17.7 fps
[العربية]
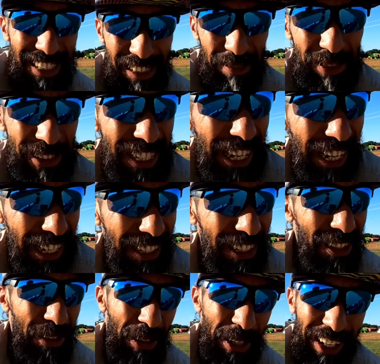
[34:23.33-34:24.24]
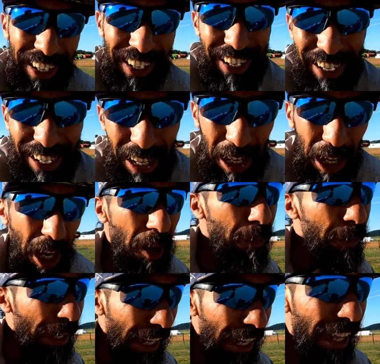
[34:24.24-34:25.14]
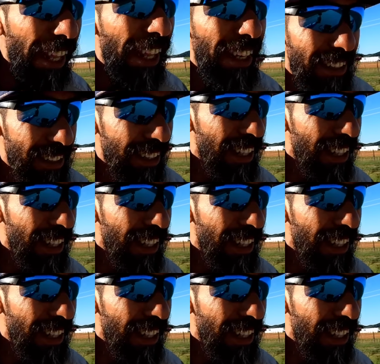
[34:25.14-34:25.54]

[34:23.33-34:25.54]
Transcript: قاسمتها انا وياها بقينا